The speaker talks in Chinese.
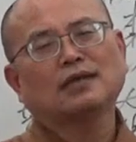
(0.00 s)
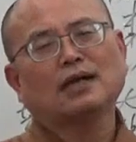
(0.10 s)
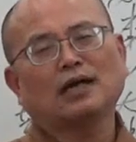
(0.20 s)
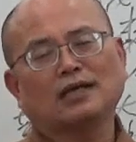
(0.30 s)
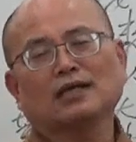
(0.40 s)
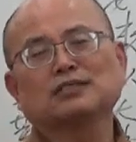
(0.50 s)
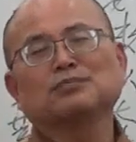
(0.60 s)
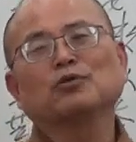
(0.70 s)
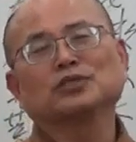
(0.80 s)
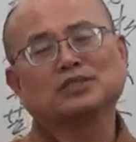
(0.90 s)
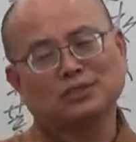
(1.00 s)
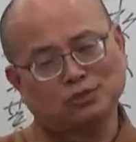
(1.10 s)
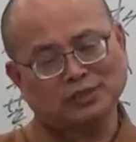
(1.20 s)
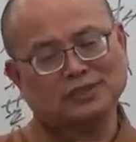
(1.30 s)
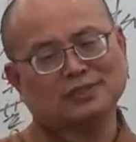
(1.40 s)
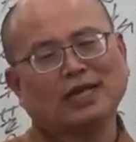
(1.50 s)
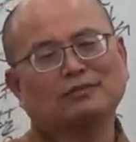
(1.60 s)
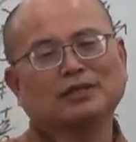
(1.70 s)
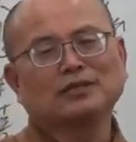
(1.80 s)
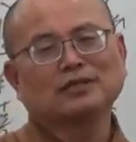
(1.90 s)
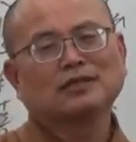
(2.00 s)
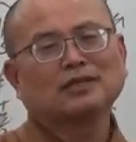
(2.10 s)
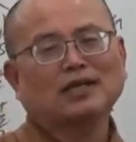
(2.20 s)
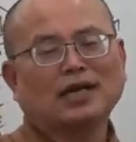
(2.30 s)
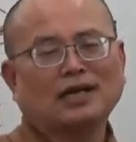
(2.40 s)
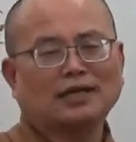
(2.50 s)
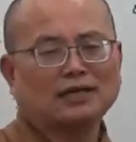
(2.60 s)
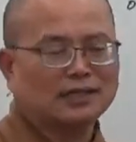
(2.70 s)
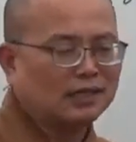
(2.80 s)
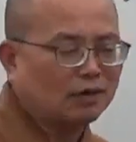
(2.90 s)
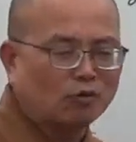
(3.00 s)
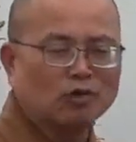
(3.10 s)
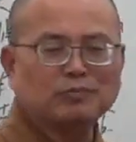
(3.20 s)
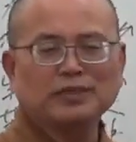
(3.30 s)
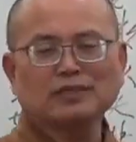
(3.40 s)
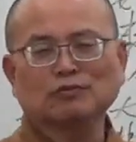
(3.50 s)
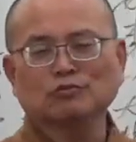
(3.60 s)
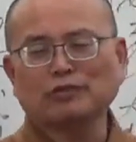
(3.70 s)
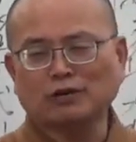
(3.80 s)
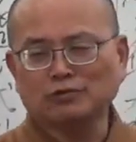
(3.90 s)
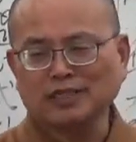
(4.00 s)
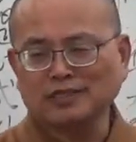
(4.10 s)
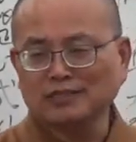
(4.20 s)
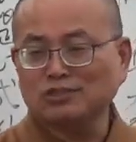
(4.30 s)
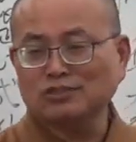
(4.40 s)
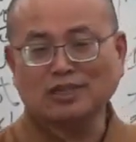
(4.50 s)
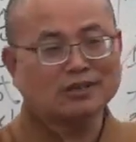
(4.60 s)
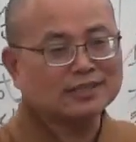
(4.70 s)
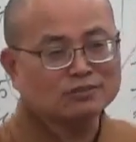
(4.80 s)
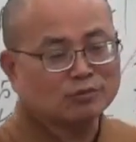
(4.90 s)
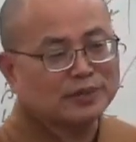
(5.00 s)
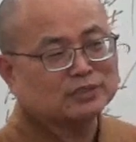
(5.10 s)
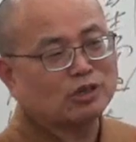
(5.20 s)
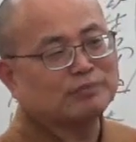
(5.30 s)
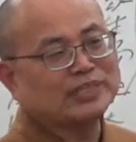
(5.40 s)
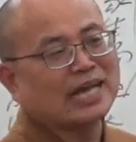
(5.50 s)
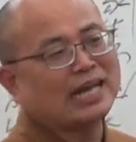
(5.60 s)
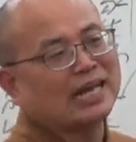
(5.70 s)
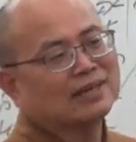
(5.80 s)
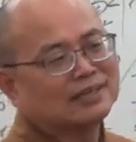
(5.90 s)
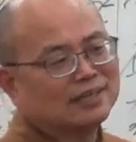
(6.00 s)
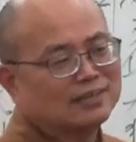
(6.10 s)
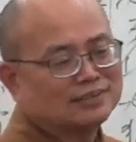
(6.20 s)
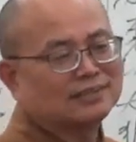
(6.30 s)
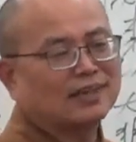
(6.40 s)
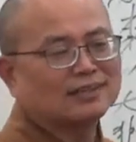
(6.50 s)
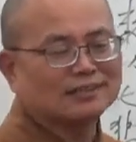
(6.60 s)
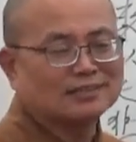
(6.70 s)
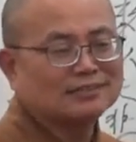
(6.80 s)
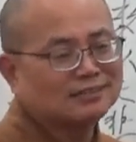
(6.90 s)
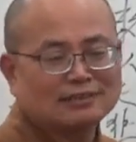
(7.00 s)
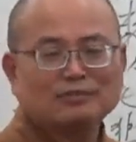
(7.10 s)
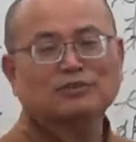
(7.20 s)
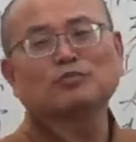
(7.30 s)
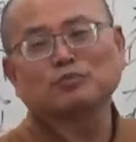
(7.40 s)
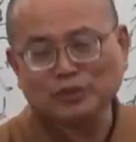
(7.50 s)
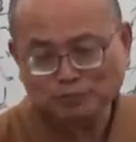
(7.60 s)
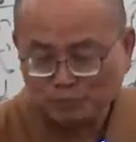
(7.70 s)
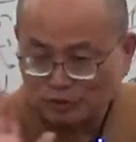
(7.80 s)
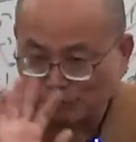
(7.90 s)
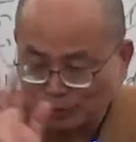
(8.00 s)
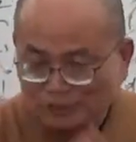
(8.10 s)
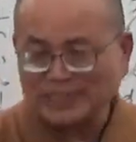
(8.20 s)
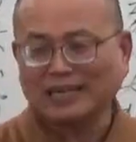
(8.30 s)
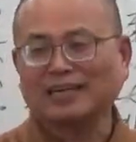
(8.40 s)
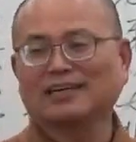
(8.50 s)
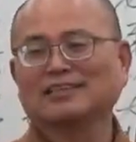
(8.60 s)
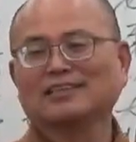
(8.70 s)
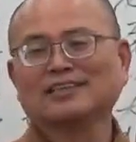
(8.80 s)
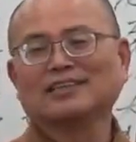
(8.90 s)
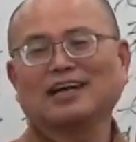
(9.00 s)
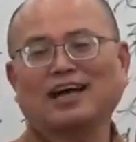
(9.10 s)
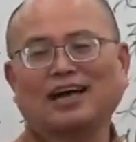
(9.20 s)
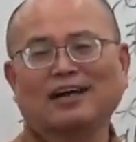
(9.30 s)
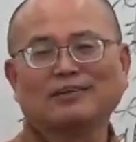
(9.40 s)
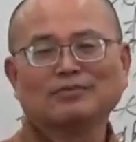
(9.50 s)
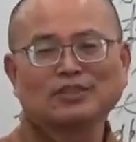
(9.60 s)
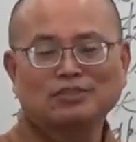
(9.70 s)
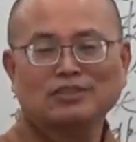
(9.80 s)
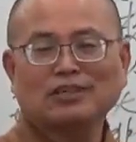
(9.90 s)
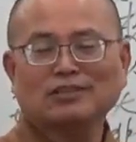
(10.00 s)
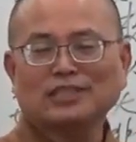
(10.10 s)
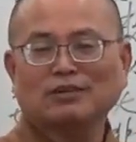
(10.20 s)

啊，那个是破四旧的时代嘛，啊，啊，红卫兵无法无天，连老和尚都被踹被打了，其他人那就不用就不用讲了。啊，新林老